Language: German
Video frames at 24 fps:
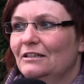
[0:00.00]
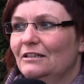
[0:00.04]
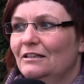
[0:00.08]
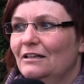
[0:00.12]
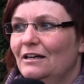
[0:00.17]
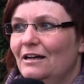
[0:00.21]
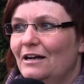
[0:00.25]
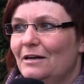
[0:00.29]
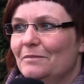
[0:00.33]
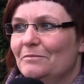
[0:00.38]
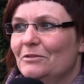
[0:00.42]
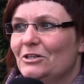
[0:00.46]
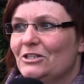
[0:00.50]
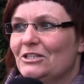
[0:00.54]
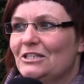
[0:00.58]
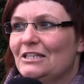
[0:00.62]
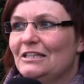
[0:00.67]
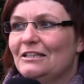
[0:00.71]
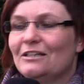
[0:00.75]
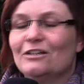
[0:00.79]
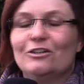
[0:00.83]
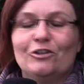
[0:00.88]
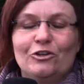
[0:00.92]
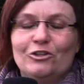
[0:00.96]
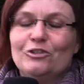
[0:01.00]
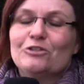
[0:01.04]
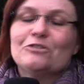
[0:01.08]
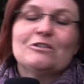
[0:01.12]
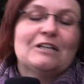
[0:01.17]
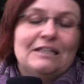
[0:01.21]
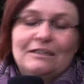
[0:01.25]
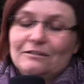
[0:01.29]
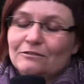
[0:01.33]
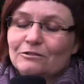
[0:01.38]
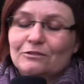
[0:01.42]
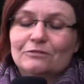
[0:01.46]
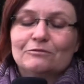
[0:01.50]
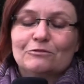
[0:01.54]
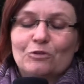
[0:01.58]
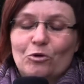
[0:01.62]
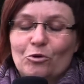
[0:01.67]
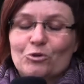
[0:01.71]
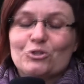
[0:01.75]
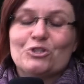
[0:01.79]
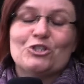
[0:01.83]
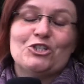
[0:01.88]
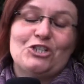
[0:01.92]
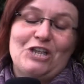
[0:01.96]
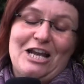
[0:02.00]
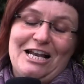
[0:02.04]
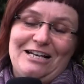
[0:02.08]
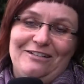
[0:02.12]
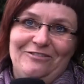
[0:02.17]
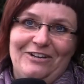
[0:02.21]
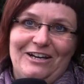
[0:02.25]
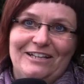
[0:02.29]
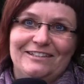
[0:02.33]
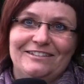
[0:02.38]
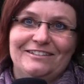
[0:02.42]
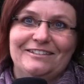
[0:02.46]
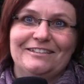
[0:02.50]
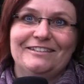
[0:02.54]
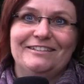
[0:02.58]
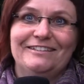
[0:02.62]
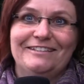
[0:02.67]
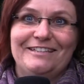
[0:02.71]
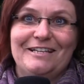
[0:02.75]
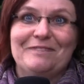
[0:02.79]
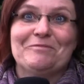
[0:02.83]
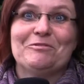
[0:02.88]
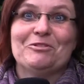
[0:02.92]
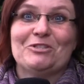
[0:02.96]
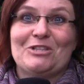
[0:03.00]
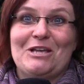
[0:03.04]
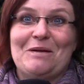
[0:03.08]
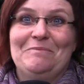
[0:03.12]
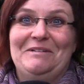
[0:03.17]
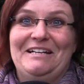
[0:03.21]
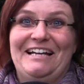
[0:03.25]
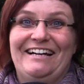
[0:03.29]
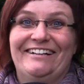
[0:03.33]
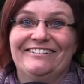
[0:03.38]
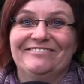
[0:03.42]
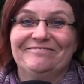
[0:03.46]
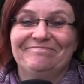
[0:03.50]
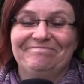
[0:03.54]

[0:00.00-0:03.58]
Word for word: ähm, hat sicher einen ganz großen Stellenwert in dem Zusammenhang.